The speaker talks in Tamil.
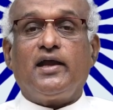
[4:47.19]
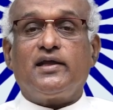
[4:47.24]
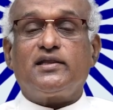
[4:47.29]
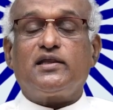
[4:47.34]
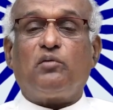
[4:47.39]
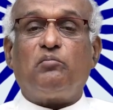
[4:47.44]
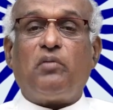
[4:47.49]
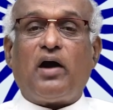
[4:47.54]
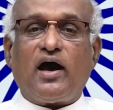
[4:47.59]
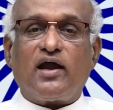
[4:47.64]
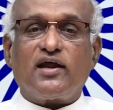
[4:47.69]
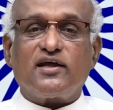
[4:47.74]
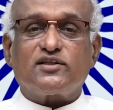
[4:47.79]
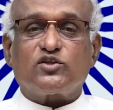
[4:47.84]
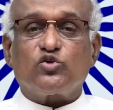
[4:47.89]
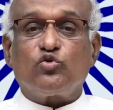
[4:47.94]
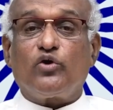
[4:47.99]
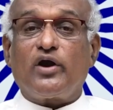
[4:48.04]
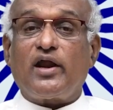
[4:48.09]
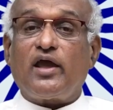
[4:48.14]
இந்த
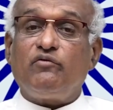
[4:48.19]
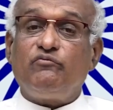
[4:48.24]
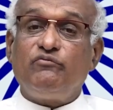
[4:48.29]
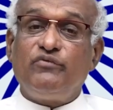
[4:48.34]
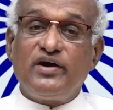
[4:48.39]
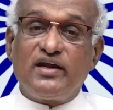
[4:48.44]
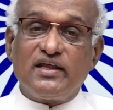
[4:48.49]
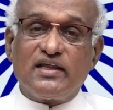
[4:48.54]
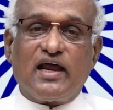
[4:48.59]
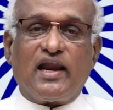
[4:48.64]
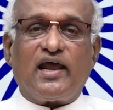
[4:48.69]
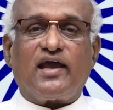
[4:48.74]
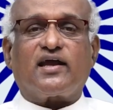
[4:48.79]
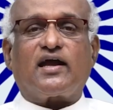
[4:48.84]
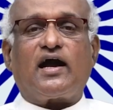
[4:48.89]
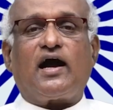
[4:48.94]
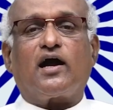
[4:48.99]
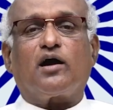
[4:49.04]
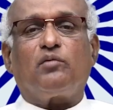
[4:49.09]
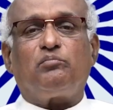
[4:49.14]
பாரதத்தினுடைய
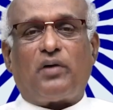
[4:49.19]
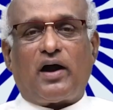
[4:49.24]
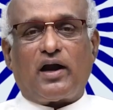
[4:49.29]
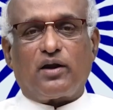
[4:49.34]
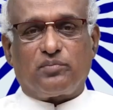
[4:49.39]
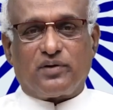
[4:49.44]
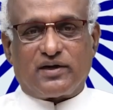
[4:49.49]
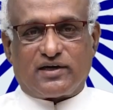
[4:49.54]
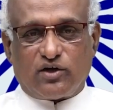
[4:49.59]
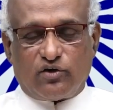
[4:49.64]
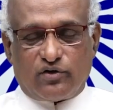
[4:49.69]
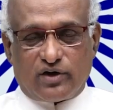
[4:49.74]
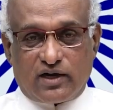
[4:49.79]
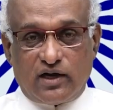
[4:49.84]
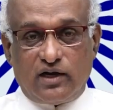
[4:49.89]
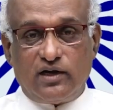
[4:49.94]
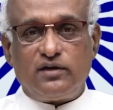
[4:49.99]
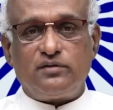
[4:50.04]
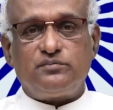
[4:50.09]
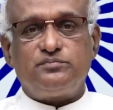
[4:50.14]
விடுதலைக்காக
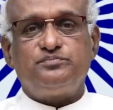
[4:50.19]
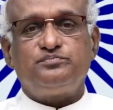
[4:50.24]
பாடுபட்டவர்கள்